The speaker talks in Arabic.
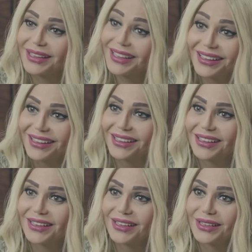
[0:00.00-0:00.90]
ايه
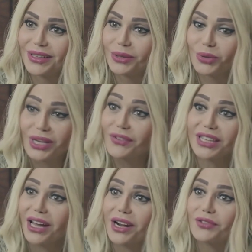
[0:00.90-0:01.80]
وكيف
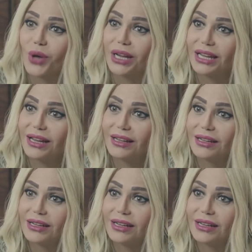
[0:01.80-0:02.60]
تعرفتوا عليها؟